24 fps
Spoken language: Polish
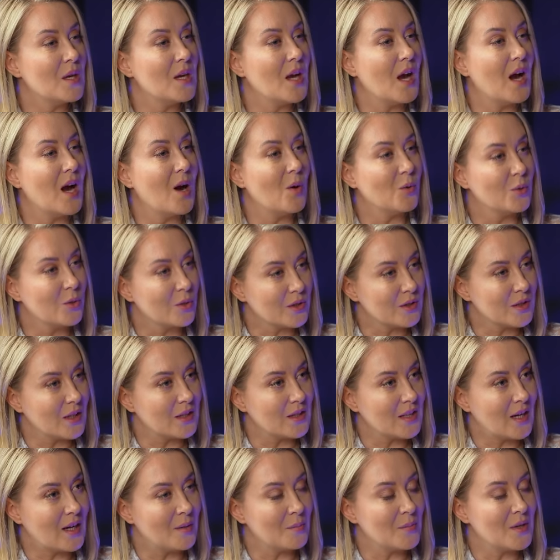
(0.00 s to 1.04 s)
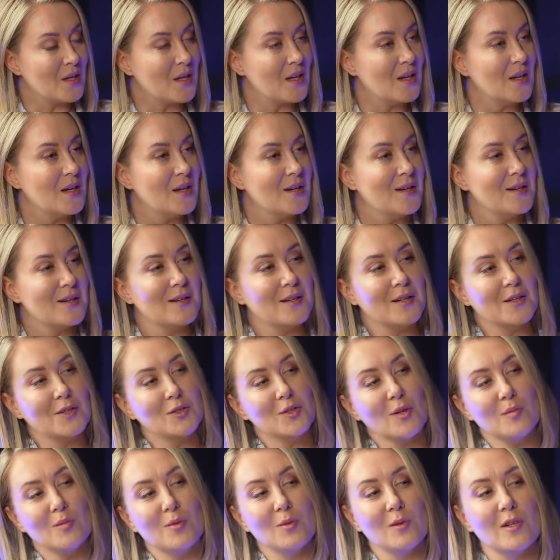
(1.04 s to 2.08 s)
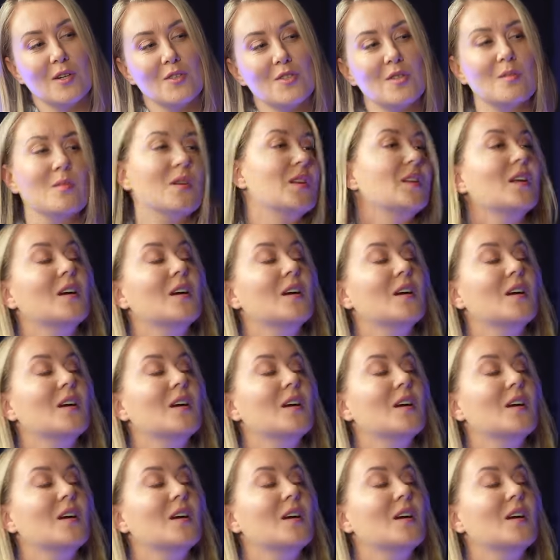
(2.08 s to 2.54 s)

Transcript: mhm. autorytetami, kto był dla ciebie